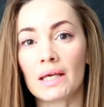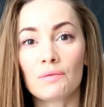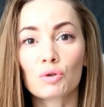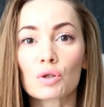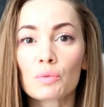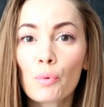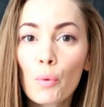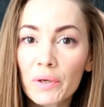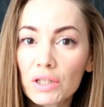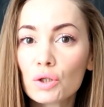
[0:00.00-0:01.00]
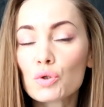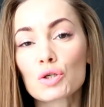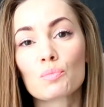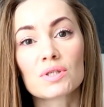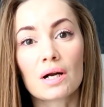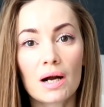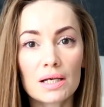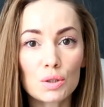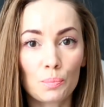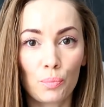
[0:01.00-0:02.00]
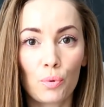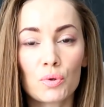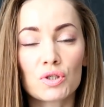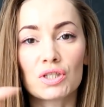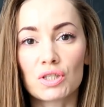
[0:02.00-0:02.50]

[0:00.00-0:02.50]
И вот по предыдущему заказу, по,